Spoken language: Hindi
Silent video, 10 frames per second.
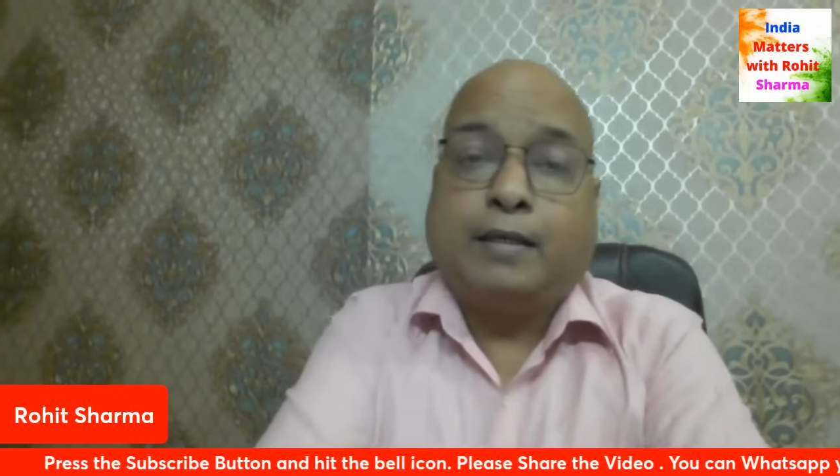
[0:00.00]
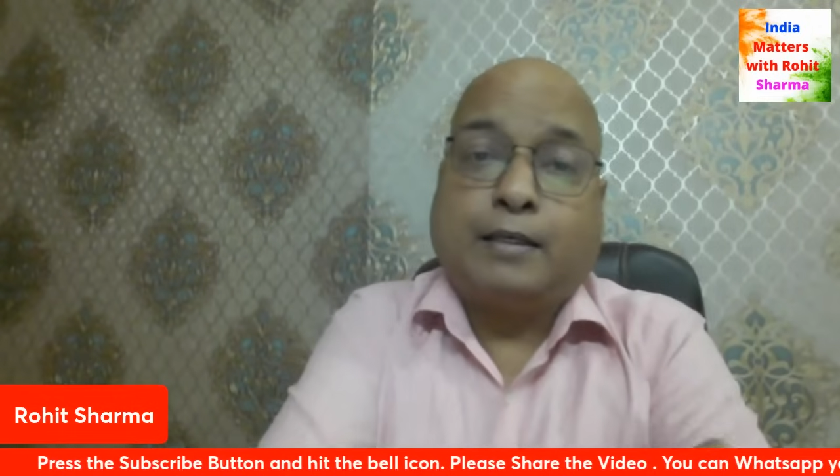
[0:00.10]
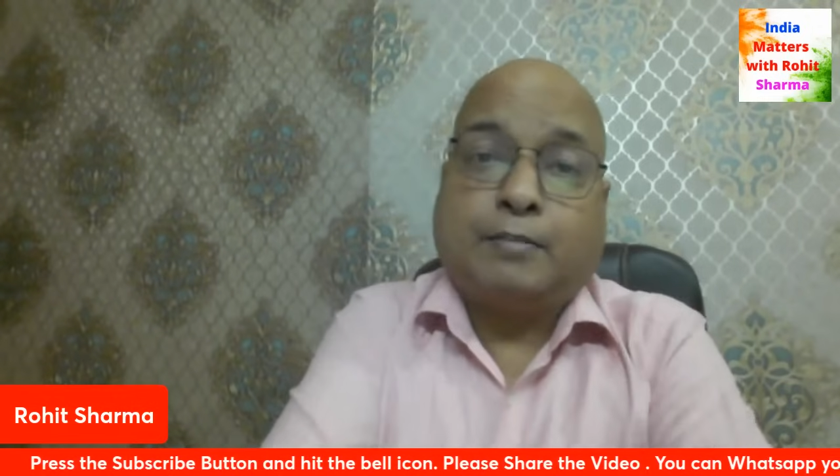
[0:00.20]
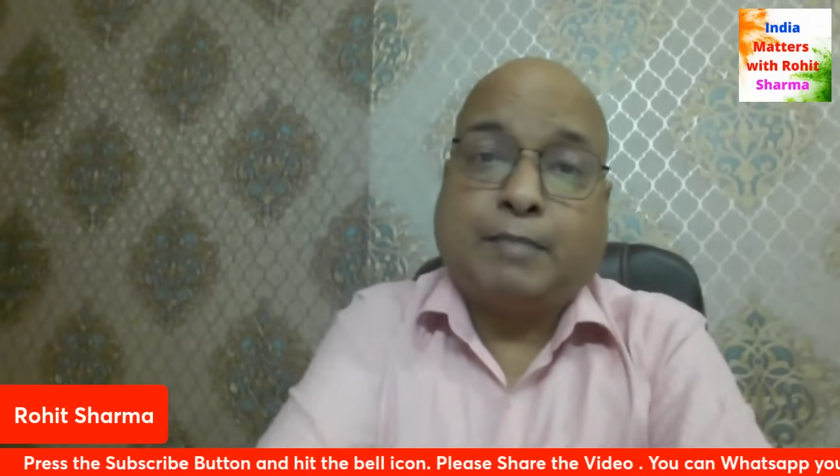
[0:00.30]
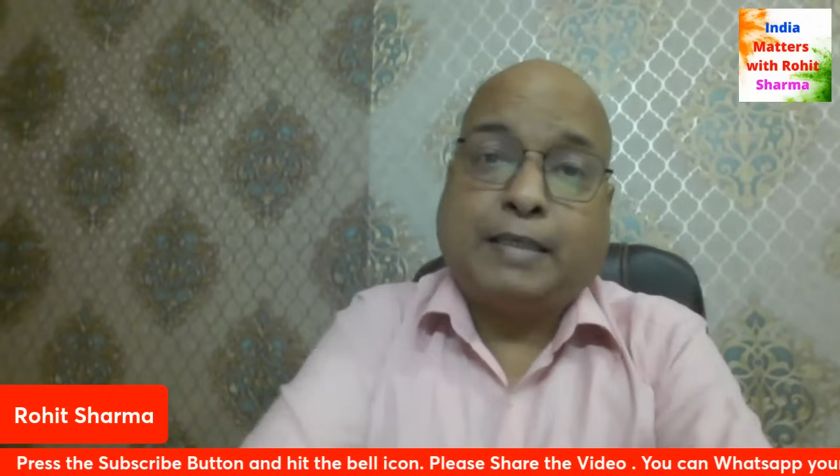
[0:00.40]

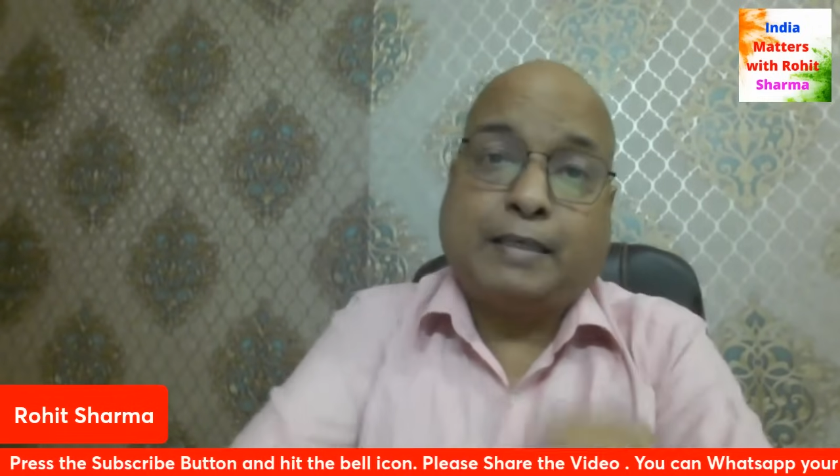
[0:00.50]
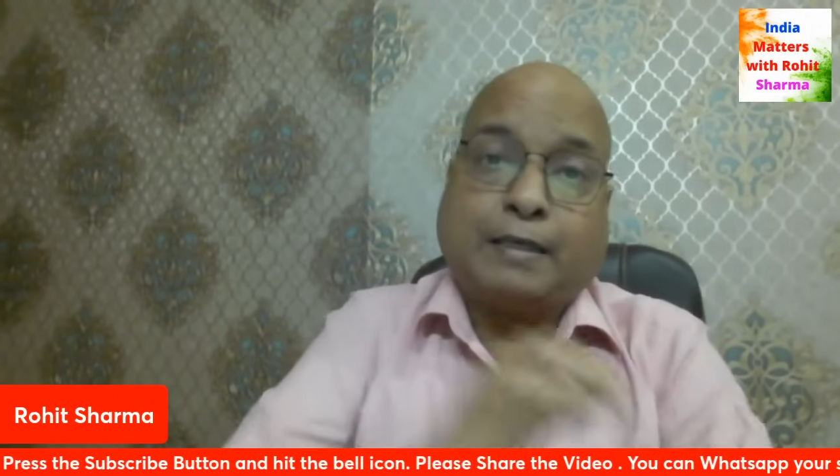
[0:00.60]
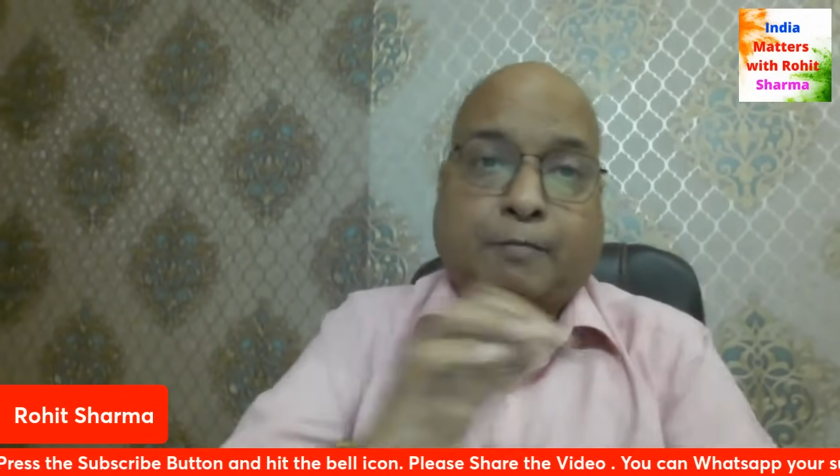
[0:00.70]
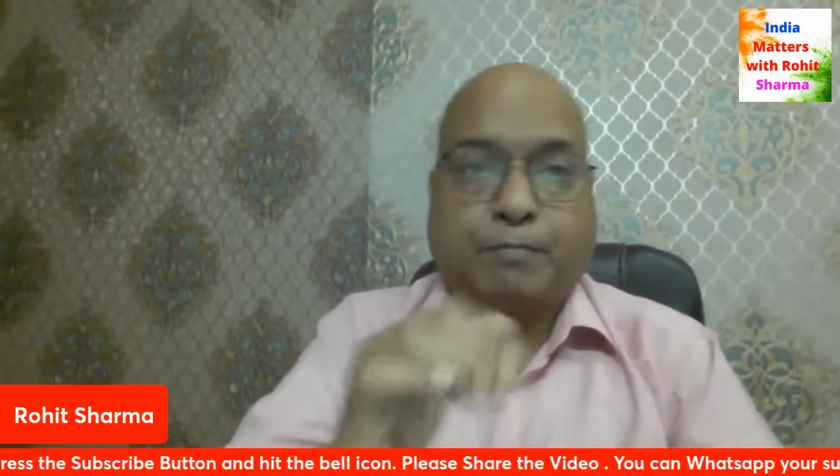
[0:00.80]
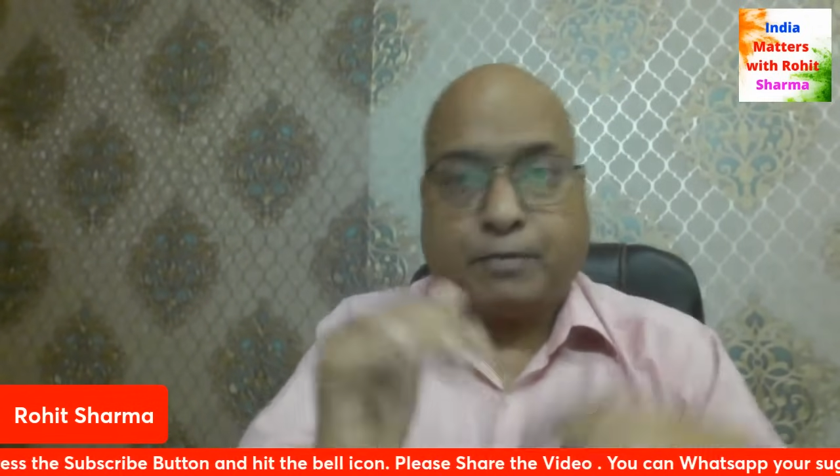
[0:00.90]
इस महीने
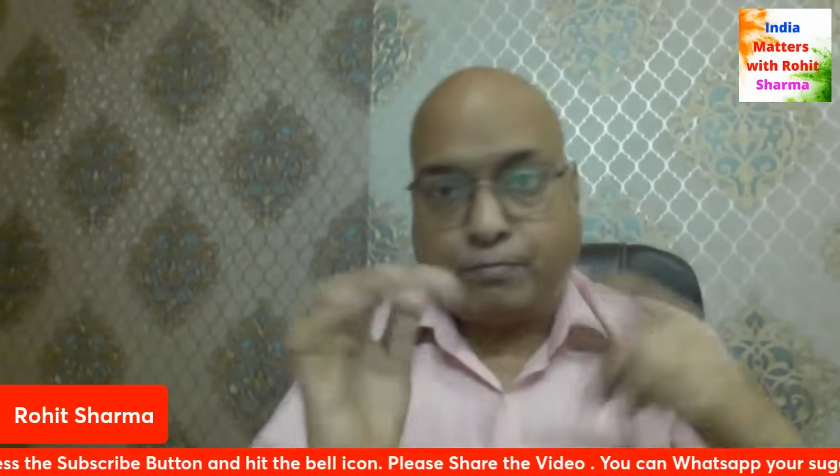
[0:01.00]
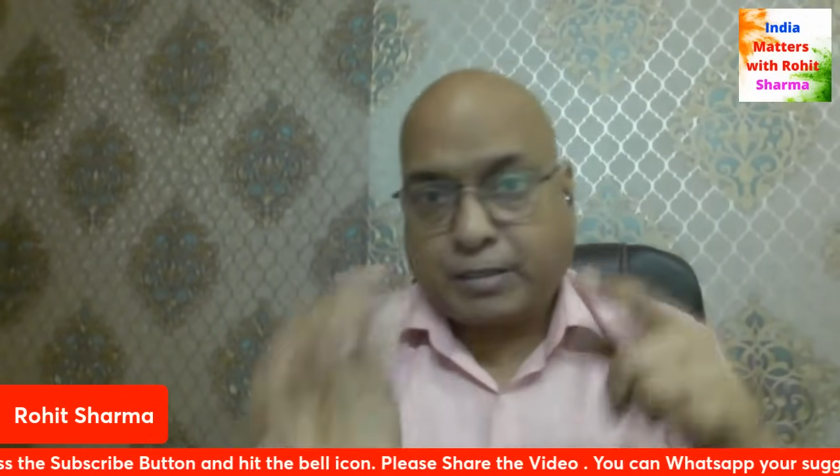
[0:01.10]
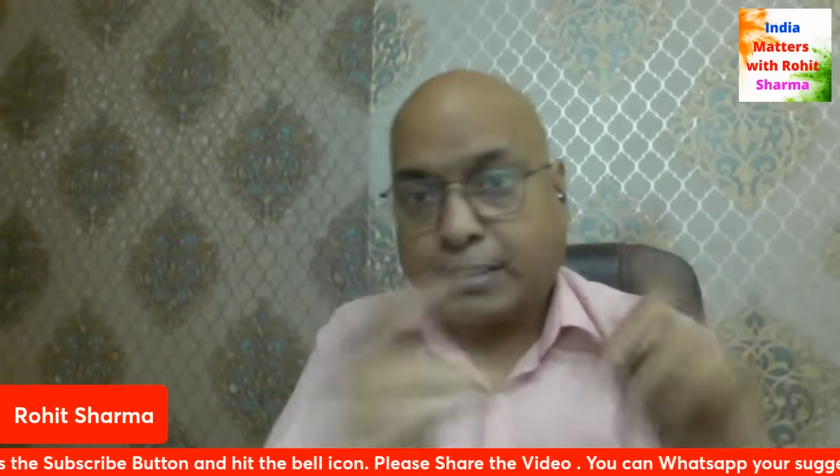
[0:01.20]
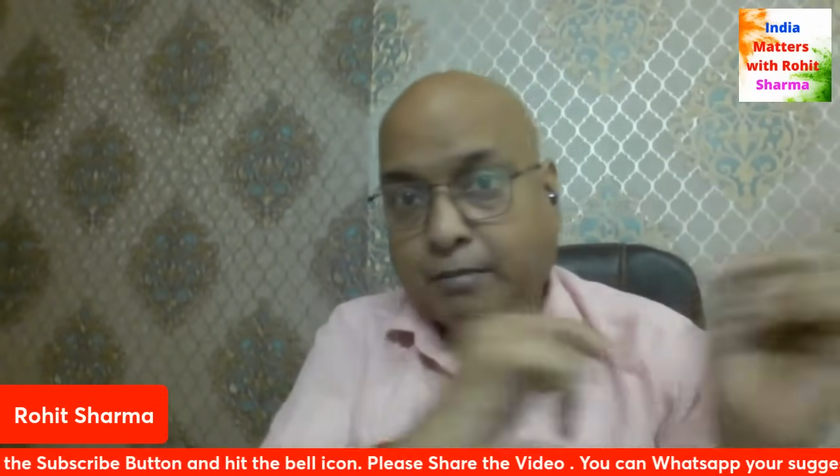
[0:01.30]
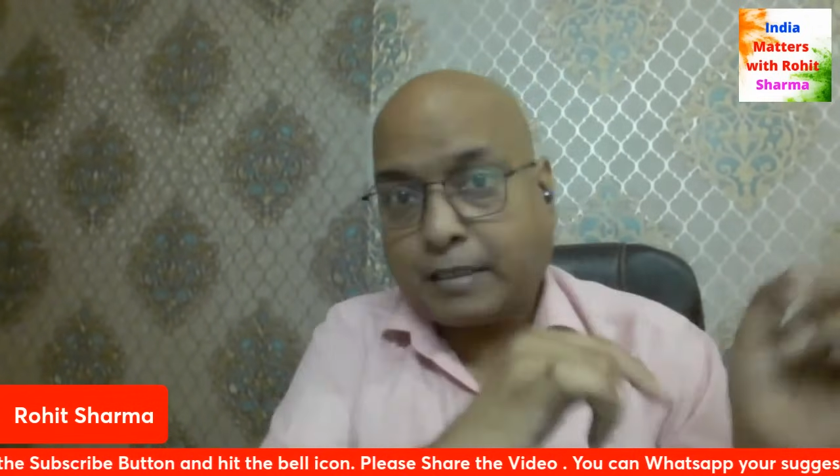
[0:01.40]

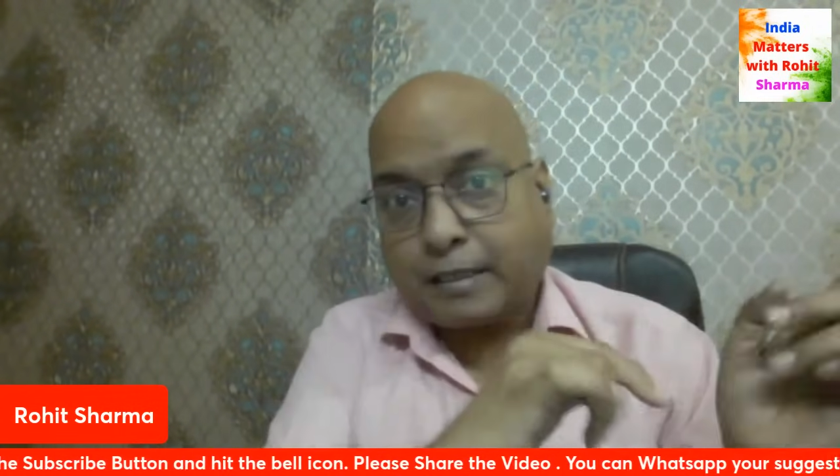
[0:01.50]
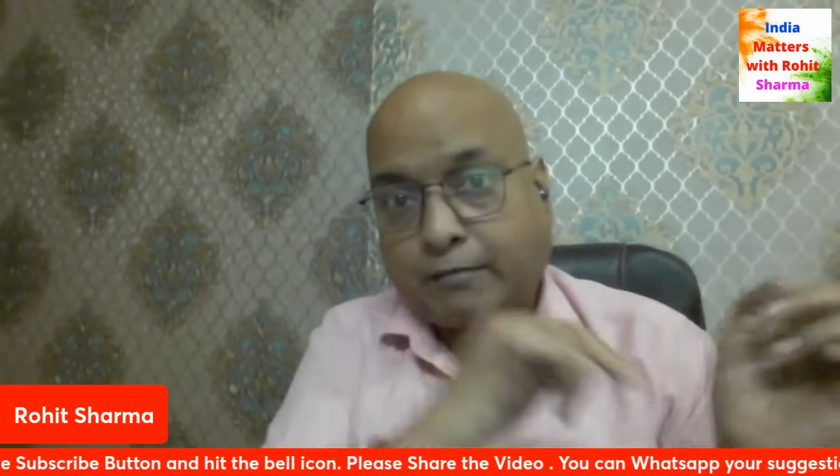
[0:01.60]
पिछले महीने